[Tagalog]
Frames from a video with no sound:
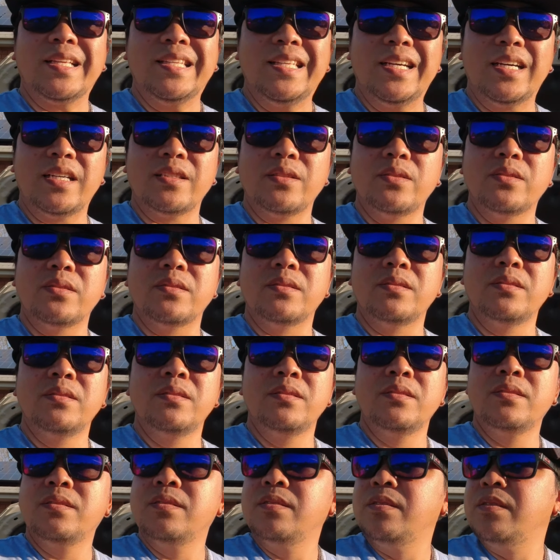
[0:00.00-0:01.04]
kagandahan doon.
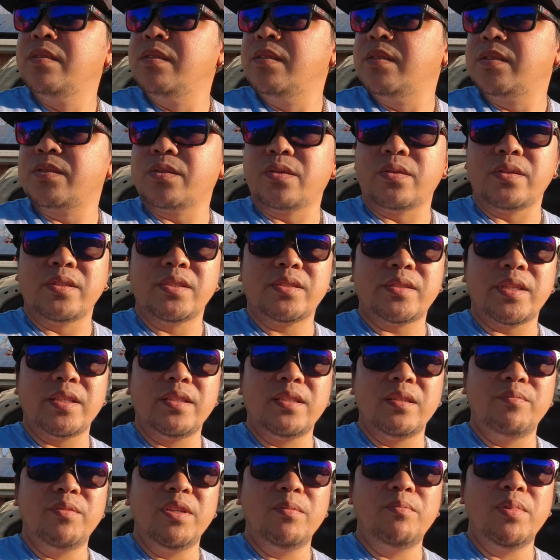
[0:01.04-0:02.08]
So
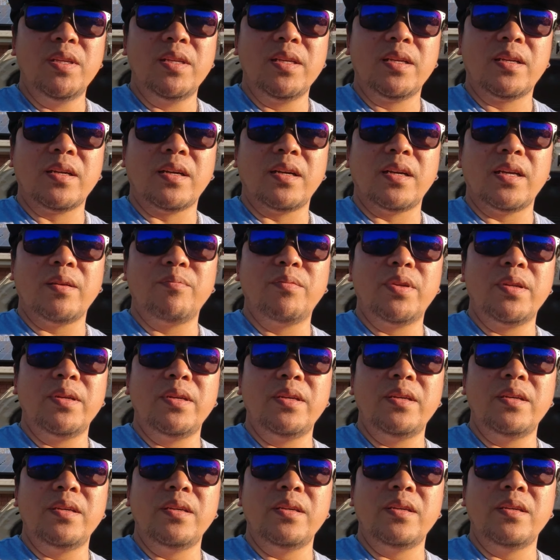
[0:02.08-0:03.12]
instead na bibili ka
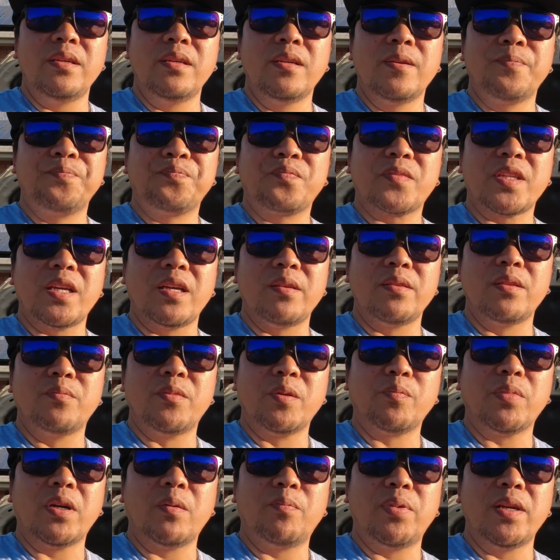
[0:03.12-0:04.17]
every time na
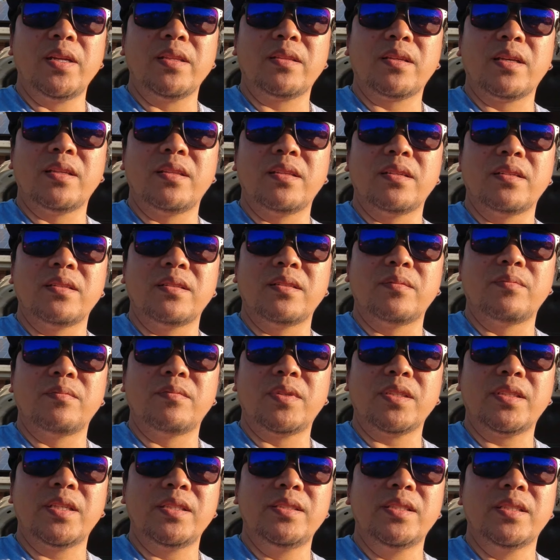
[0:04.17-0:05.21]
magpapalit ka
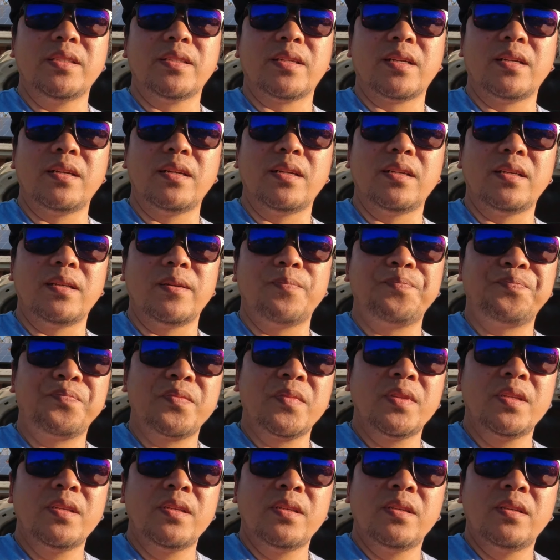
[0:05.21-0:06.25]
ng magja-general uh,
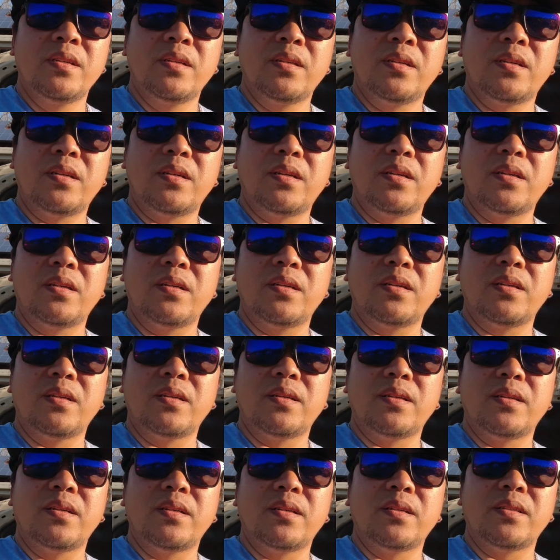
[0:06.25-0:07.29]

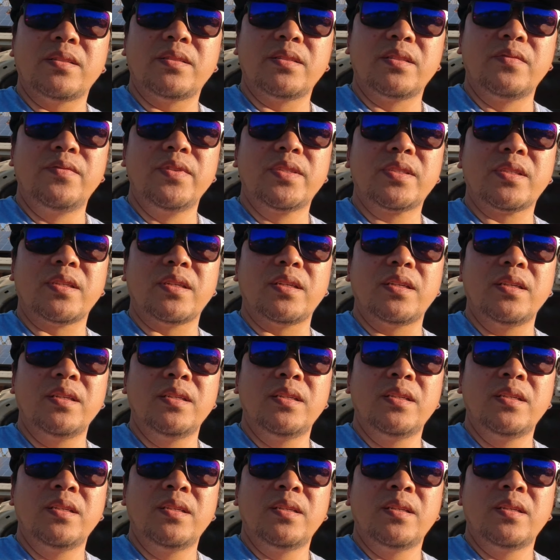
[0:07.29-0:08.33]
uh, service ka,
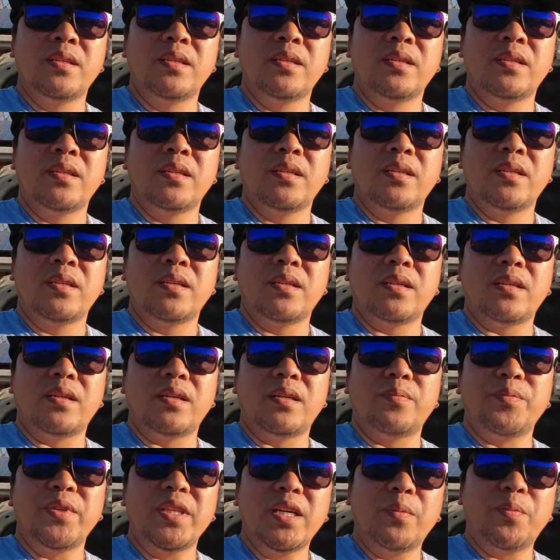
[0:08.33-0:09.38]

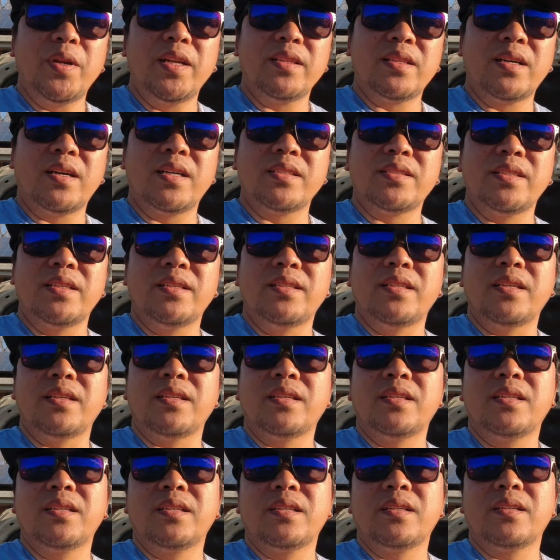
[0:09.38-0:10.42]
uh, pinapalitan kasi yan
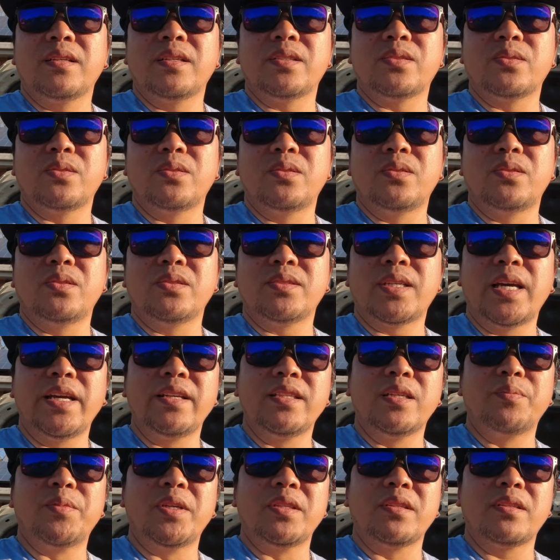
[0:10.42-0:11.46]
eh. So
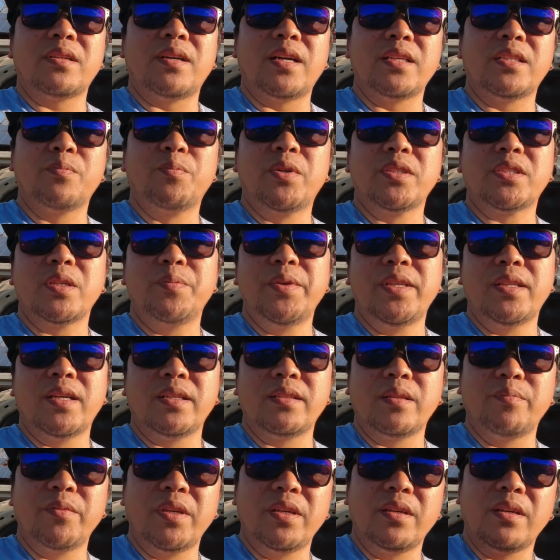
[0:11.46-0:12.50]
sayang naman, kahit pa sabihin
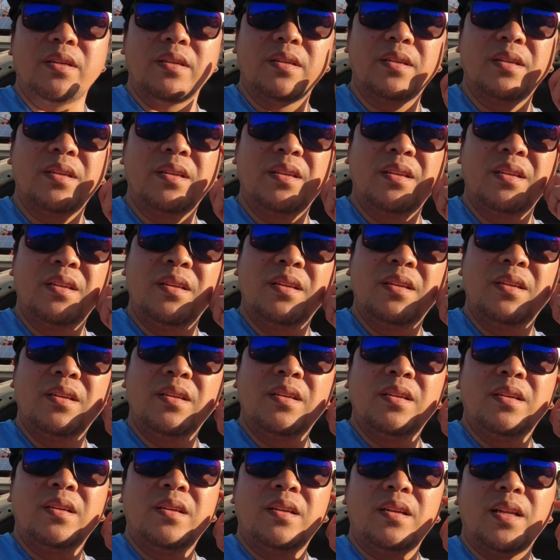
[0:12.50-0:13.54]
natin may eh,
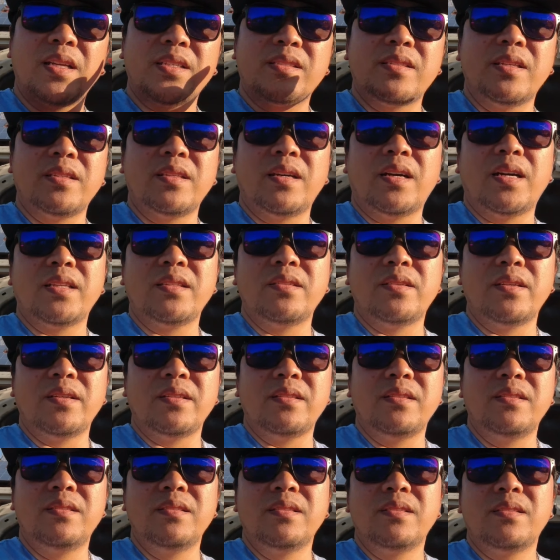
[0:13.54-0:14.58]
less than
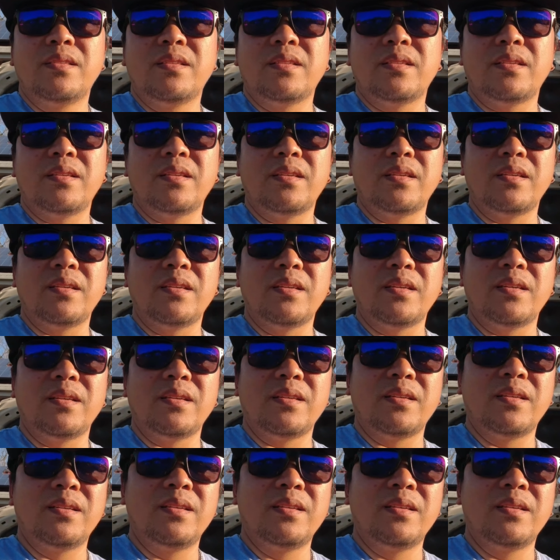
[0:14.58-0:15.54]
100, eh,